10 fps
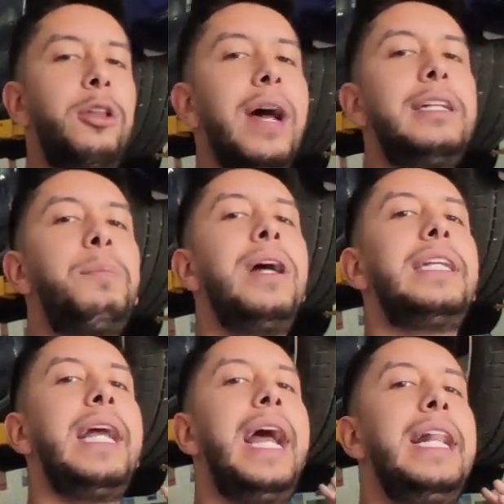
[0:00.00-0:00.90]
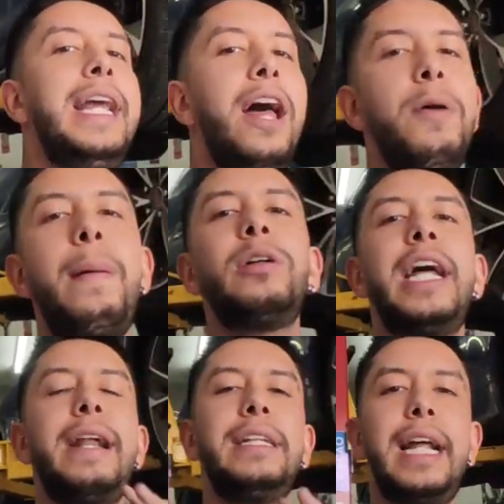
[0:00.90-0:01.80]
Entonces, pues el día de hoy vamos
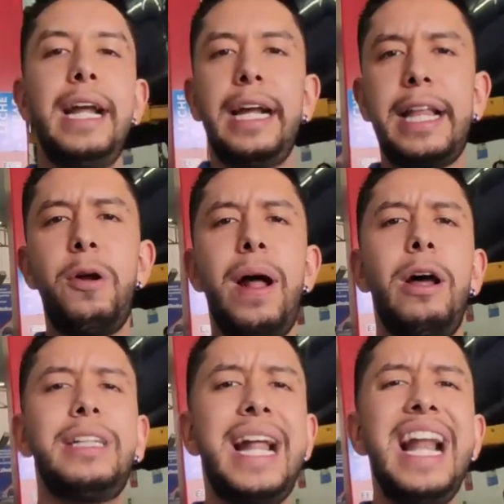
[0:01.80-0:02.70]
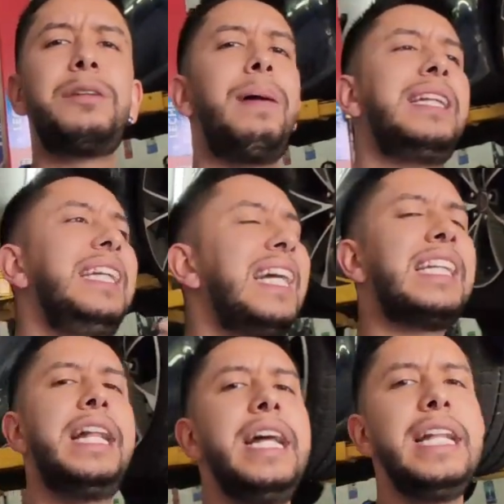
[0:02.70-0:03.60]
a revisarle qué tan ovalado están. Las pastillas
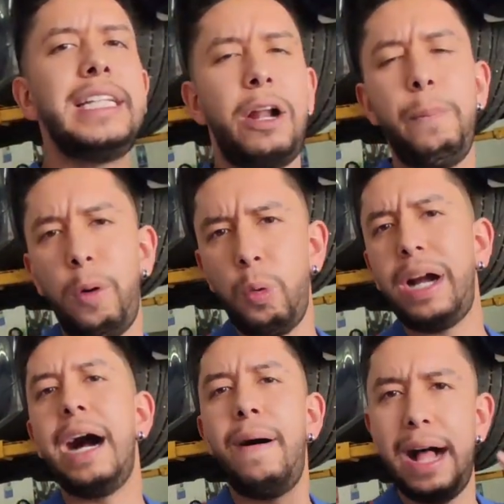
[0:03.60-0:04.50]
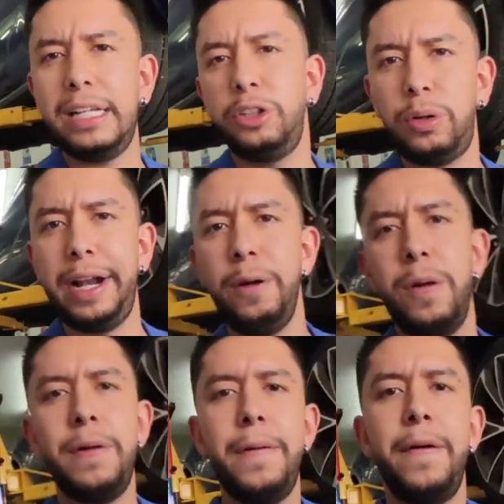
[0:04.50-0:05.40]
también deben de estar un poco acabadas, yo creo.
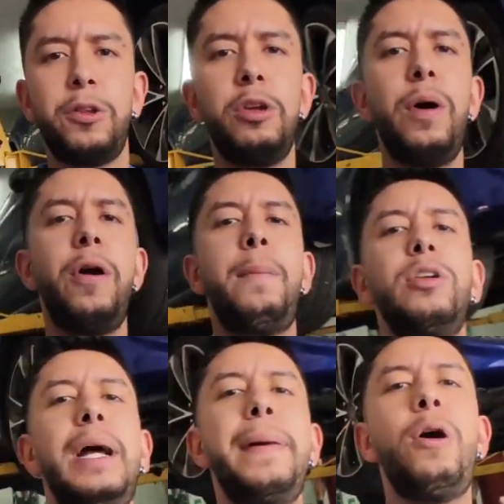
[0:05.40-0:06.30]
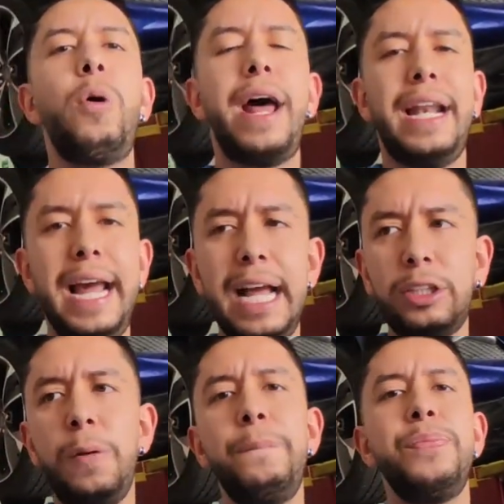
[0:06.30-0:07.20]
Entonces, bueno, vamos a mejorarle
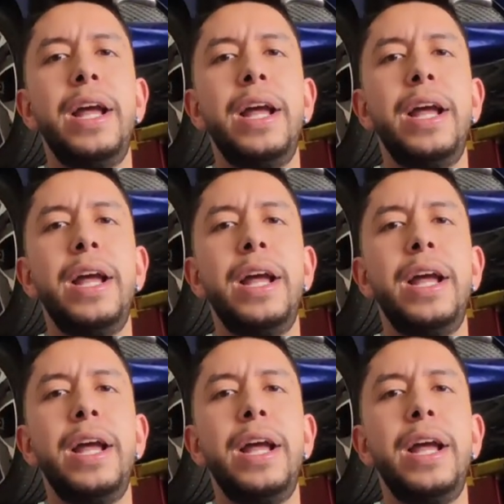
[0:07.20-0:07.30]
eso.